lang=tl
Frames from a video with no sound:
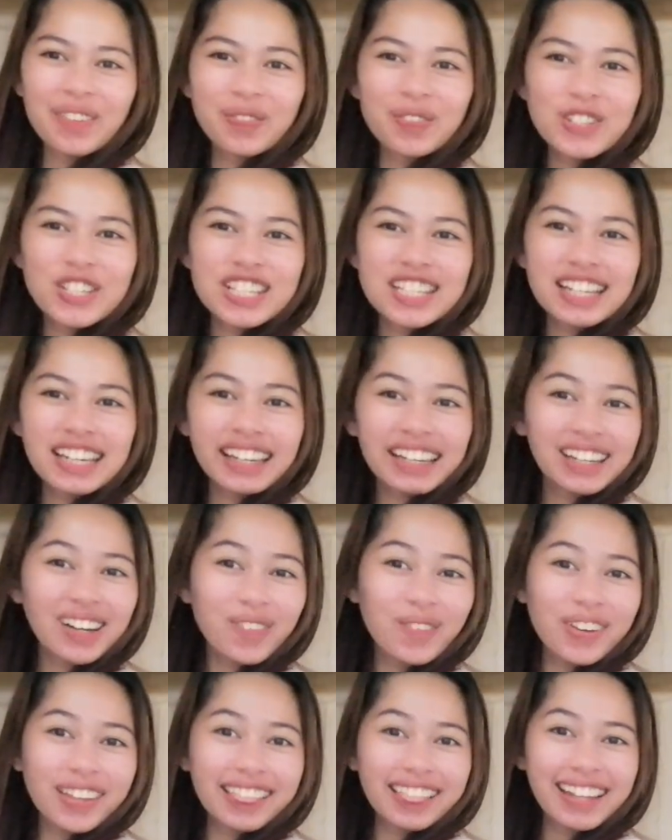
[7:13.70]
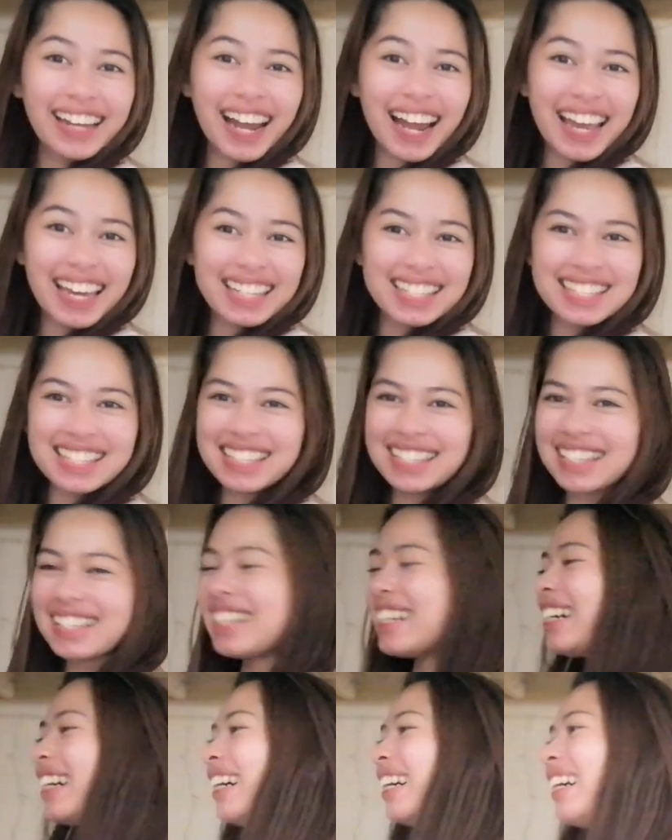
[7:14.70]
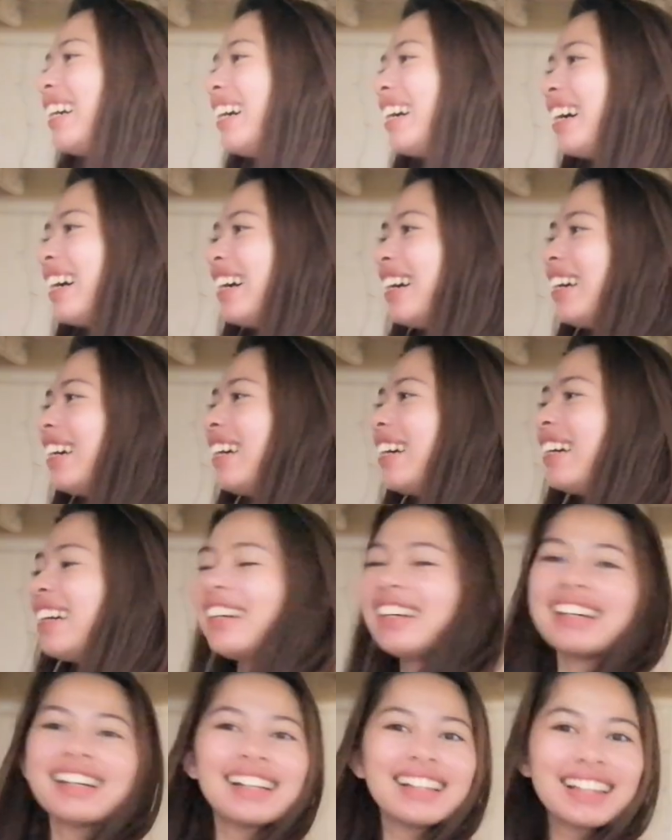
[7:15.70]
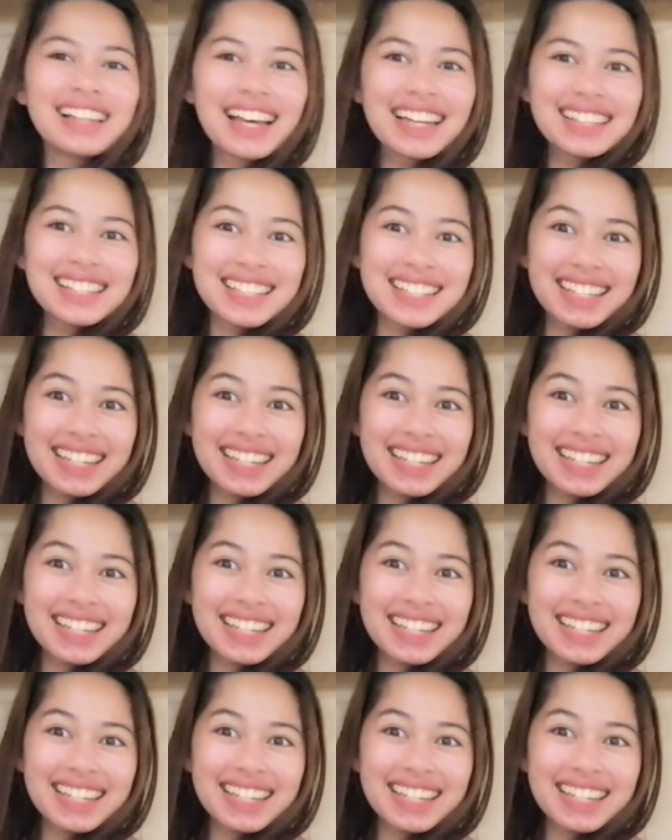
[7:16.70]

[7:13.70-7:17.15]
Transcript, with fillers: Tapos na ikabit, guys. Let's